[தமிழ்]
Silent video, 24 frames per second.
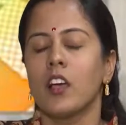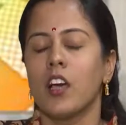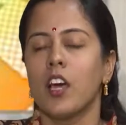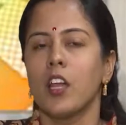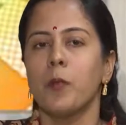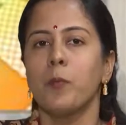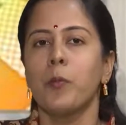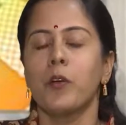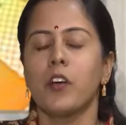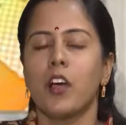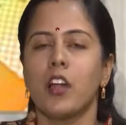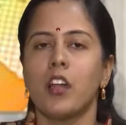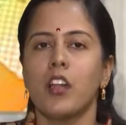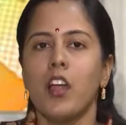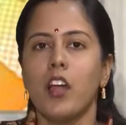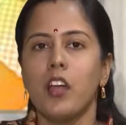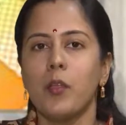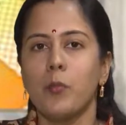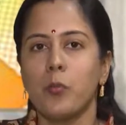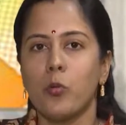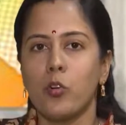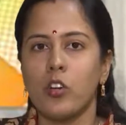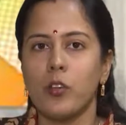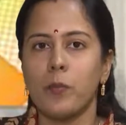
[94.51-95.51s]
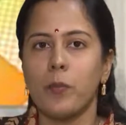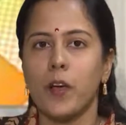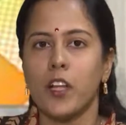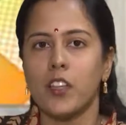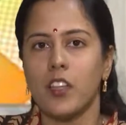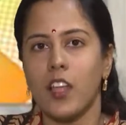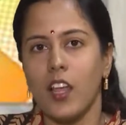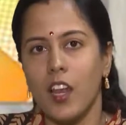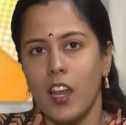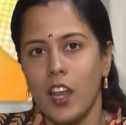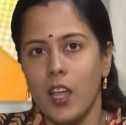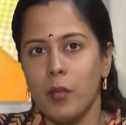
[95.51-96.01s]
கருப்பு கண்ணாடி போட்டு
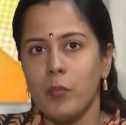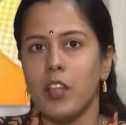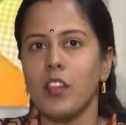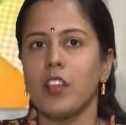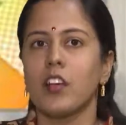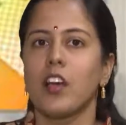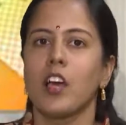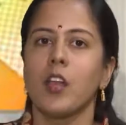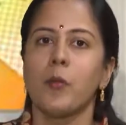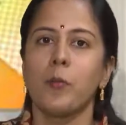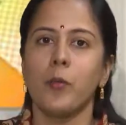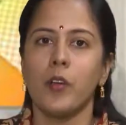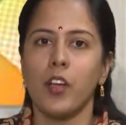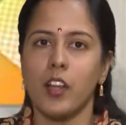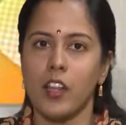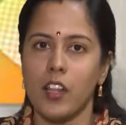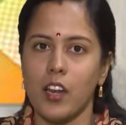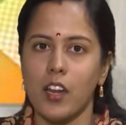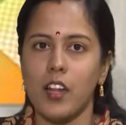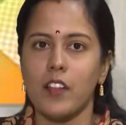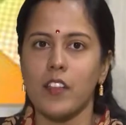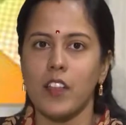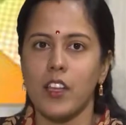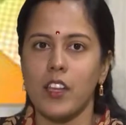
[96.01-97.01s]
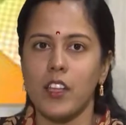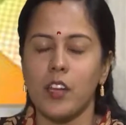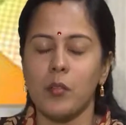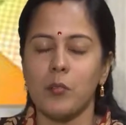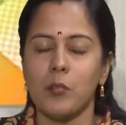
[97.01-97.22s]
பார்த்தா எல்லாமே அந்த கருப்பு கலரில் தெரிகிற